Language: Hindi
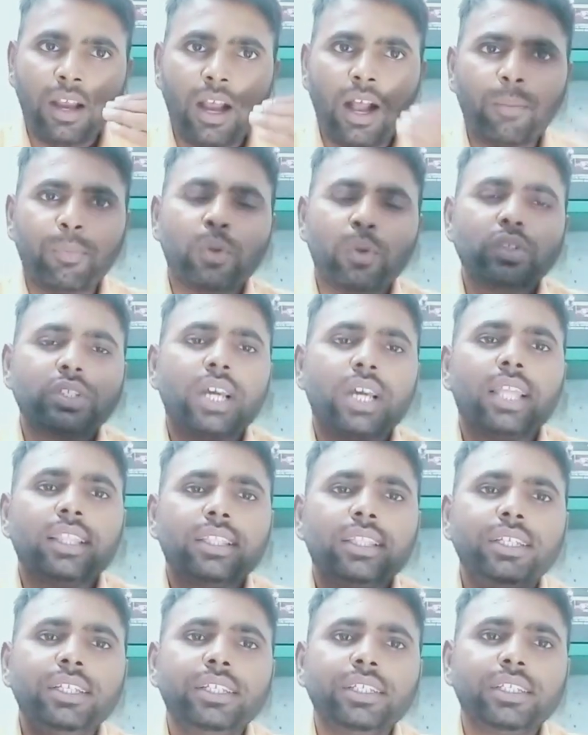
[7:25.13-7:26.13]
आप लोग
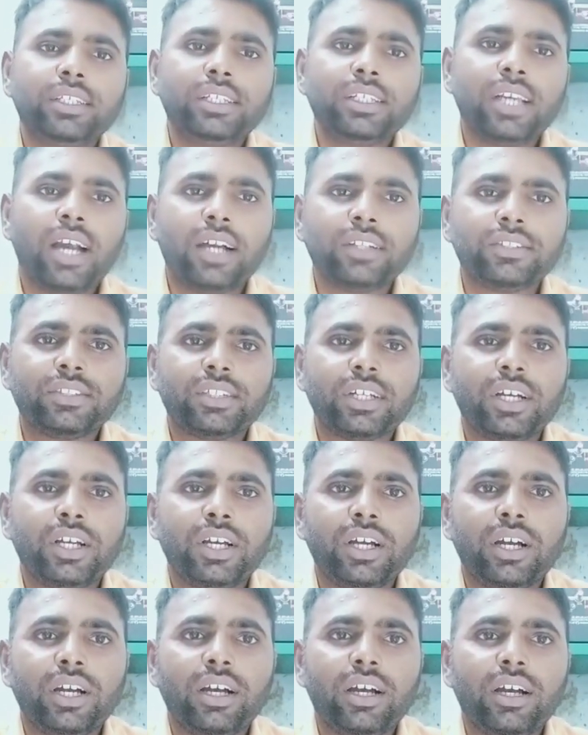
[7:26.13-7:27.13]
जानते हैं कि आज का
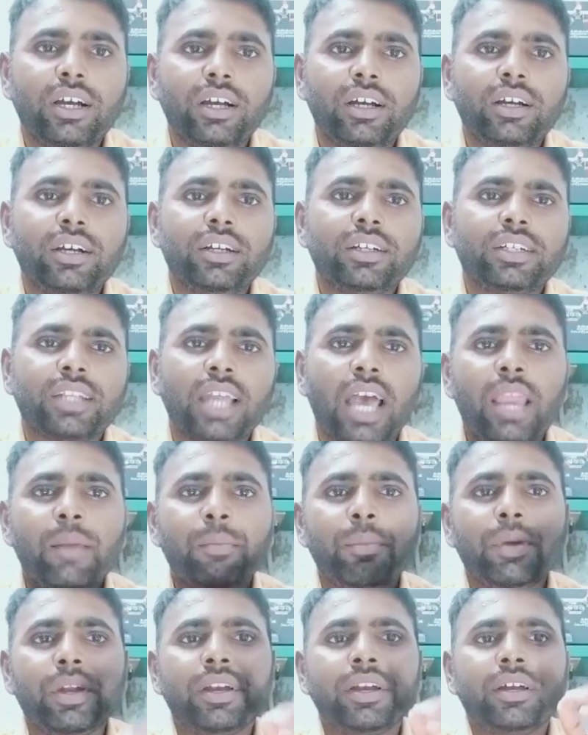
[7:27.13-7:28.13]

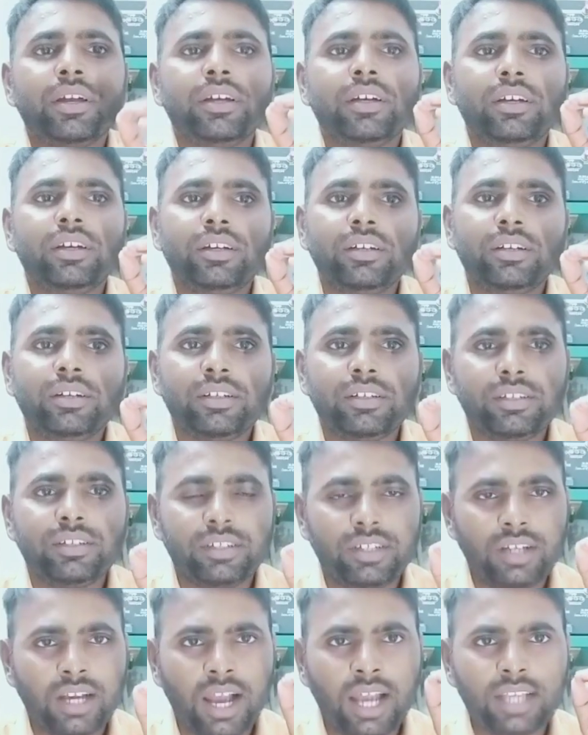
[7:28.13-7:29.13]
टाइम है
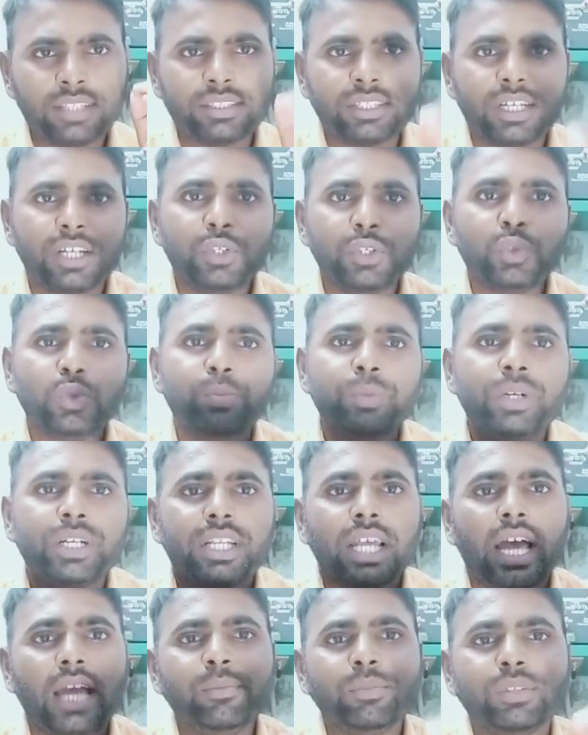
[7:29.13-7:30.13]
आज का युग में
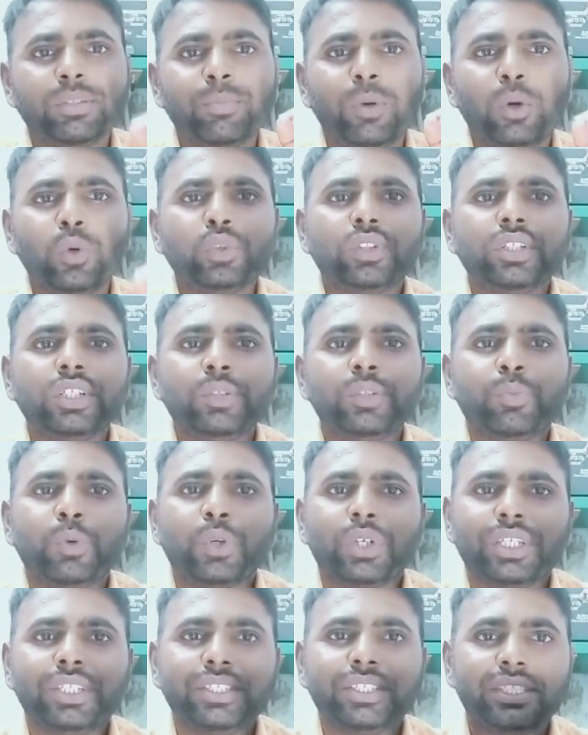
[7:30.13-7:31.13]
टाइम बहुत ही
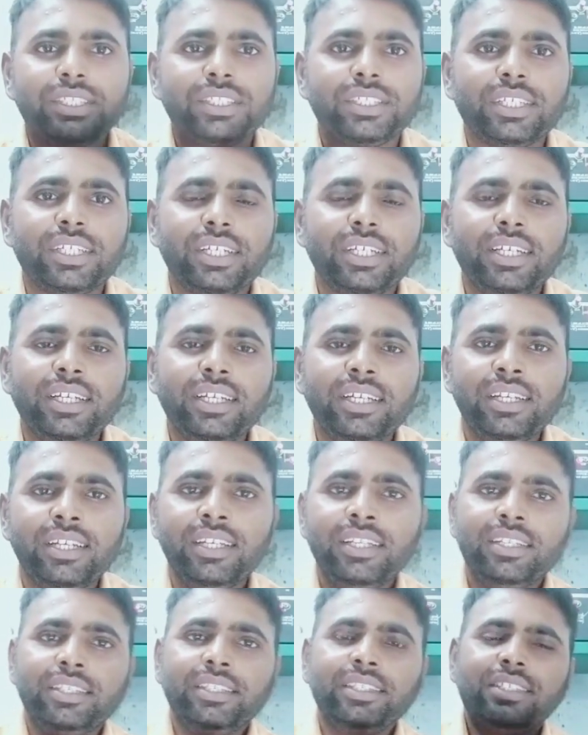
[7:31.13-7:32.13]
इम्पोर्टेंट चीज़ है
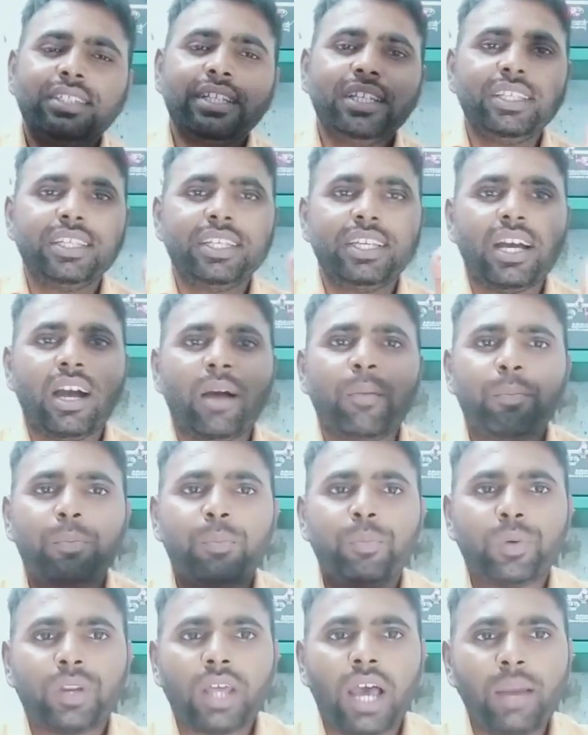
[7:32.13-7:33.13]
इसलिए
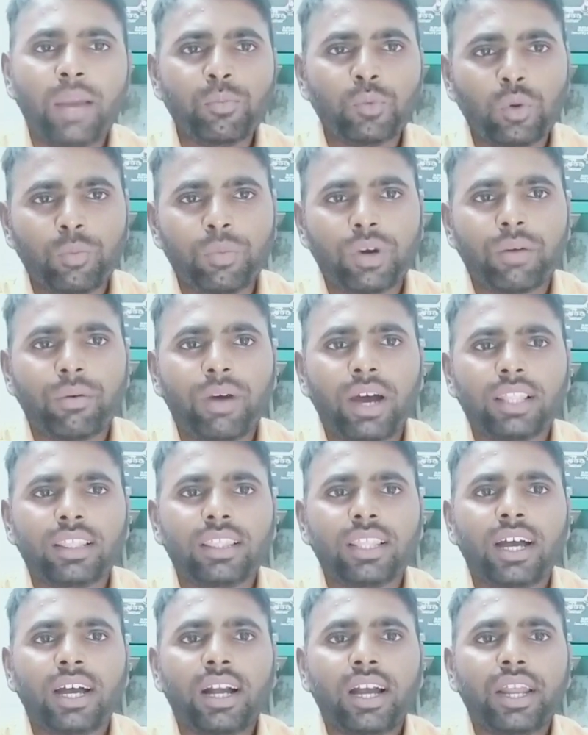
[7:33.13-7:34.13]
आप टाइम को
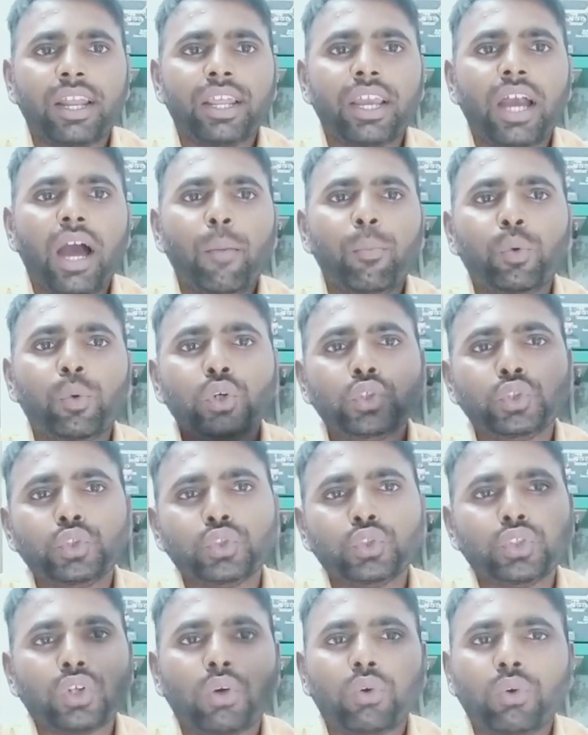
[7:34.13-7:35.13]
बर्बाद ना करें आपको
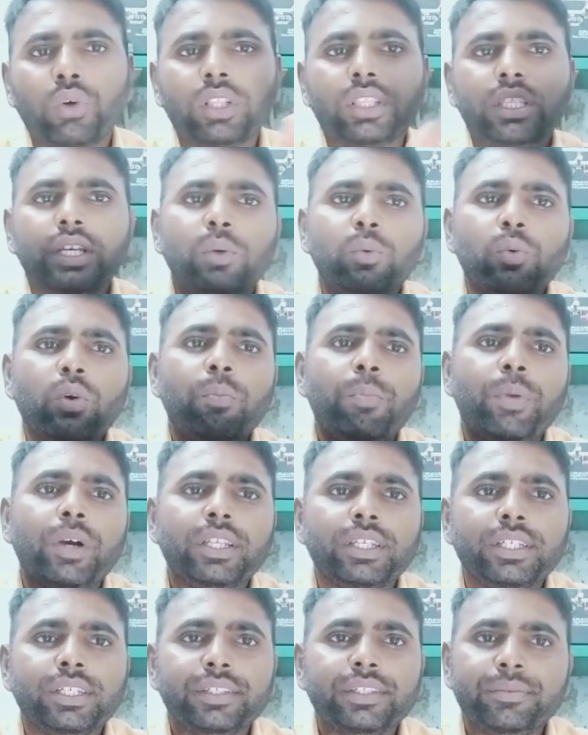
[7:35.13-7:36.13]
जो ज़रूरत है वो
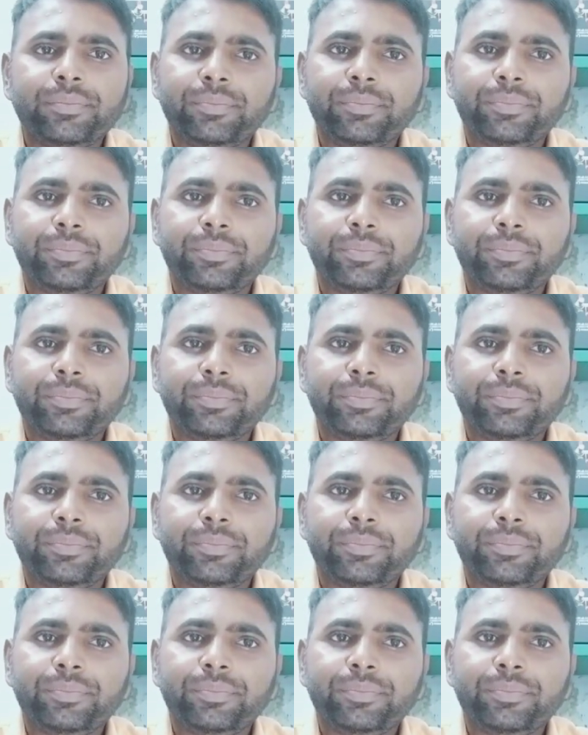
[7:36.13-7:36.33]
पढ़िए